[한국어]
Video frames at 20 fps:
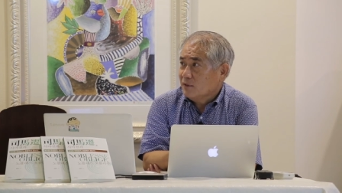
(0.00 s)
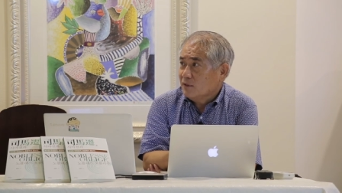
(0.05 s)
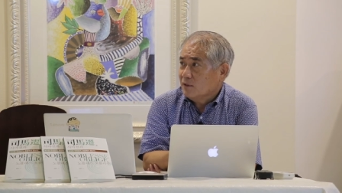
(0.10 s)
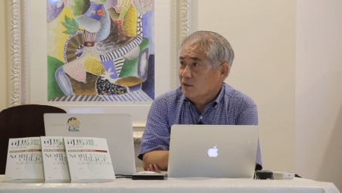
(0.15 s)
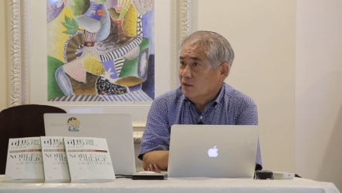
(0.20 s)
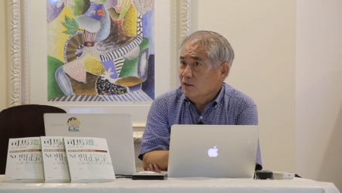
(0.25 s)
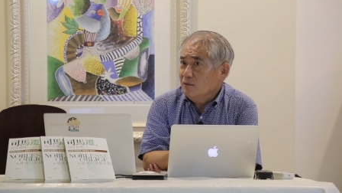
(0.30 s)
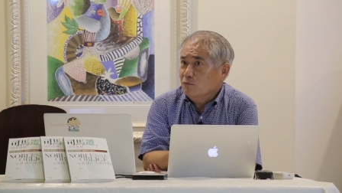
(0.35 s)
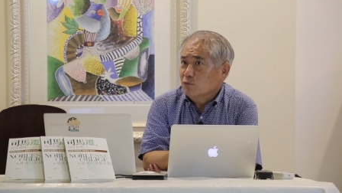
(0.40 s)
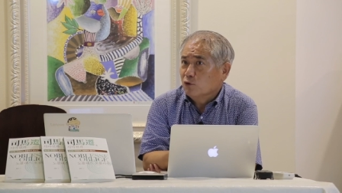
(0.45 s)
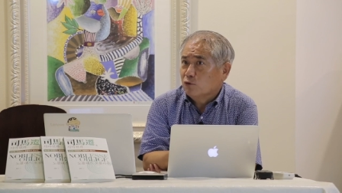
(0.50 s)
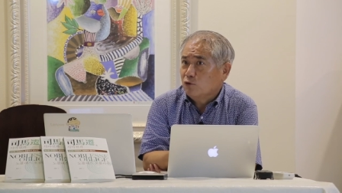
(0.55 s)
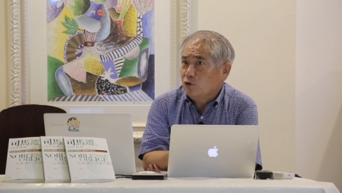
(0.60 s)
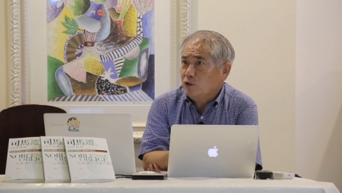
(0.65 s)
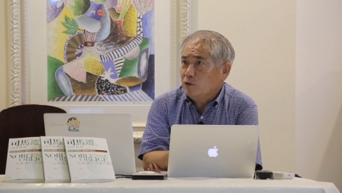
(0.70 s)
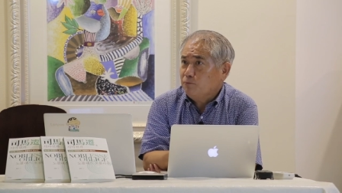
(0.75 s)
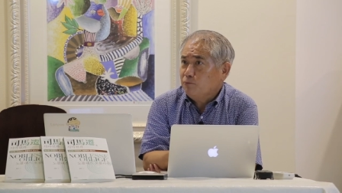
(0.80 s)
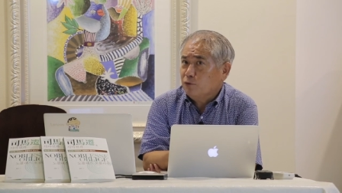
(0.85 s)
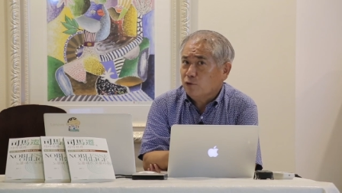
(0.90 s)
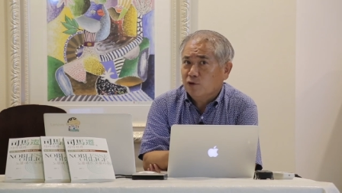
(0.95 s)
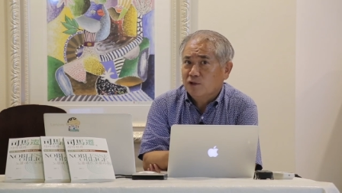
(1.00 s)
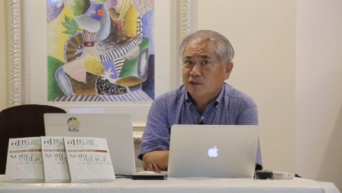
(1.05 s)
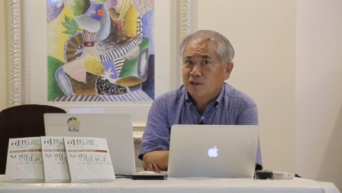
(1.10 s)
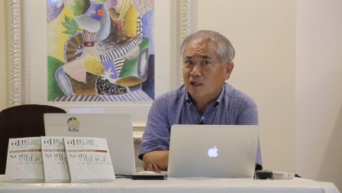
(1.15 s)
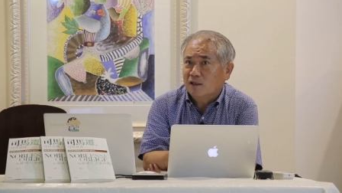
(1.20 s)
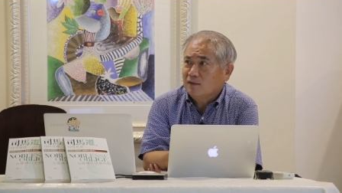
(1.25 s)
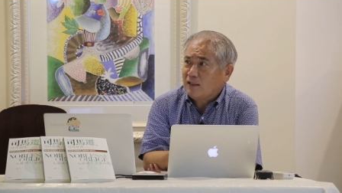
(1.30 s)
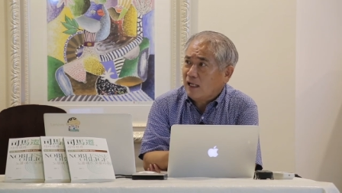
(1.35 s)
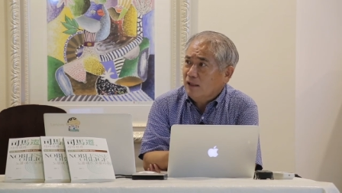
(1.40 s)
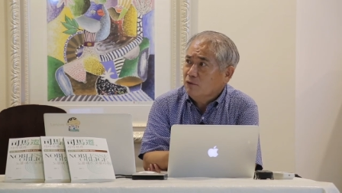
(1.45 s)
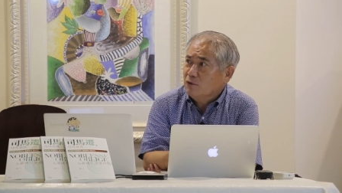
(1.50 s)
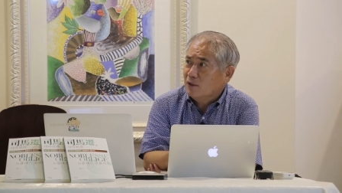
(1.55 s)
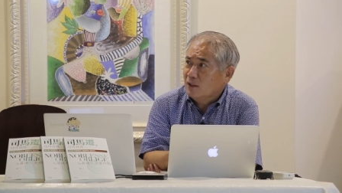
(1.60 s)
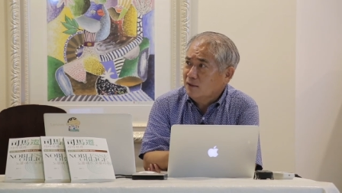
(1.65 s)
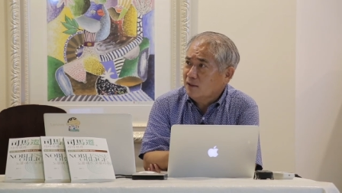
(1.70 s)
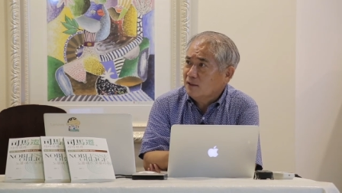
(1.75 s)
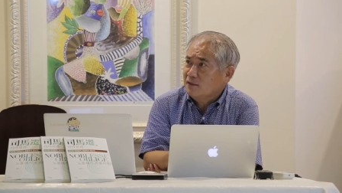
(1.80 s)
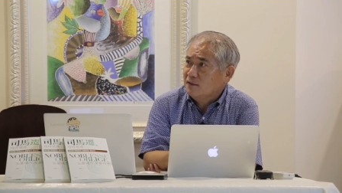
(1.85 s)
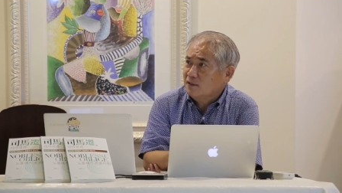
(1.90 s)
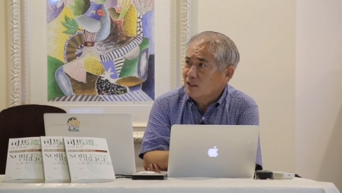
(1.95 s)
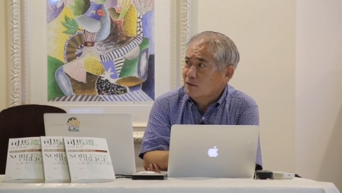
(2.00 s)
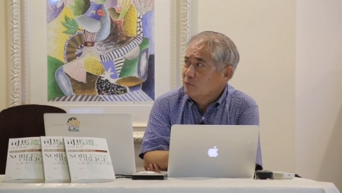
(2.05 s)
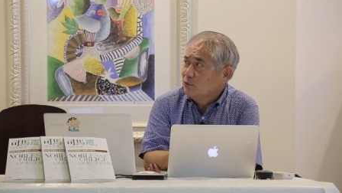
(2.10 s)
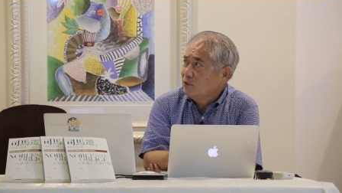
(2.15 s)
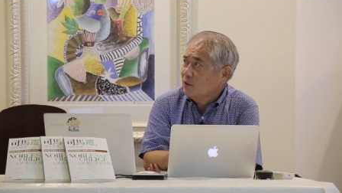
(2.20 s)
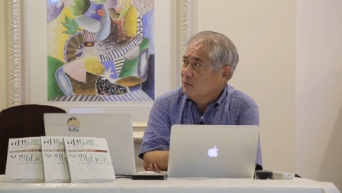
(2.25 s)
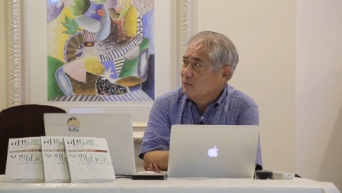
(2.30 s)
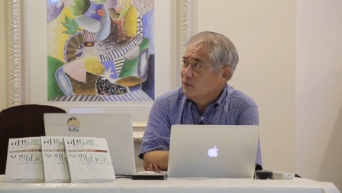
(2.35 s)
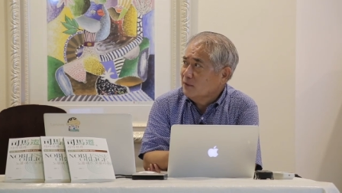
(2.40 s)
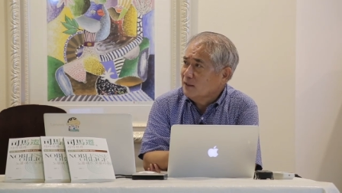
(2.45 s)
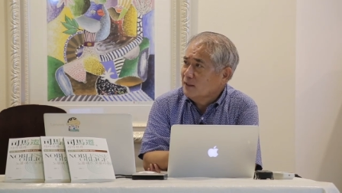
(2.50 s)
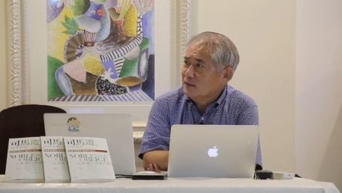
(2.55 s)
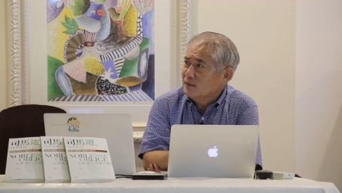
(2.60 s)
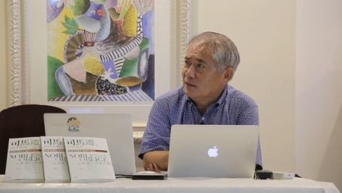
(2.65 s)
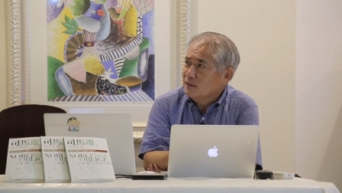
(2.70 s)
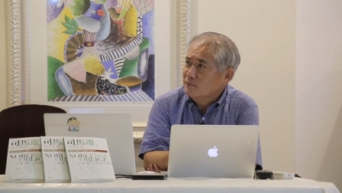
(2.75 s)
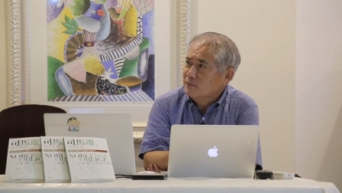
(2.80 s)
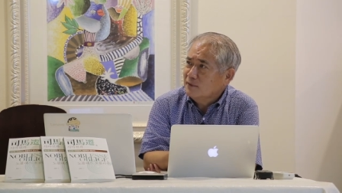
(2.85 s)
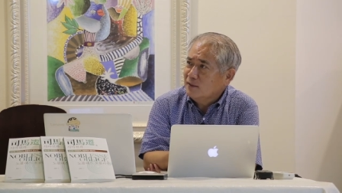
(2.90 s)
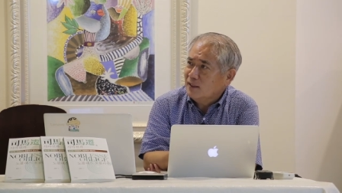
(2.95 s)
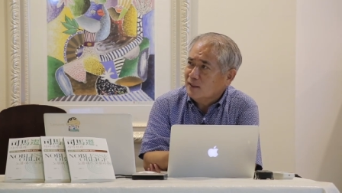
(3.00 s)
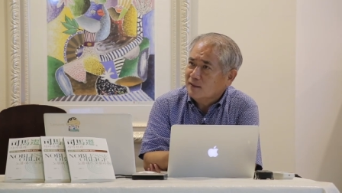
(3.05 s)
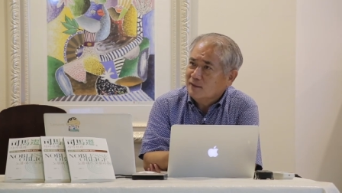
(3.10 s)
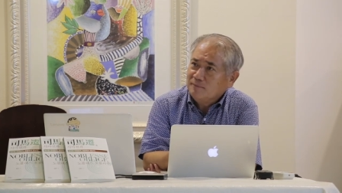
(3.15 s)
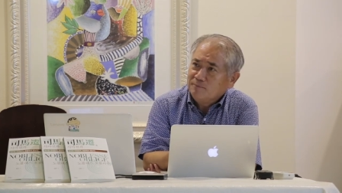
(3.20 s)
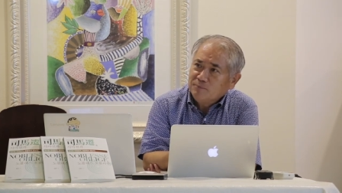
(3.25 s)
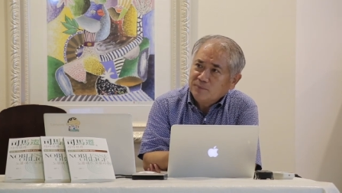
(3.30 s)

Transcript: 거의 뭐 90% 이상 다 노란 딱지가 붙어버리기 때문에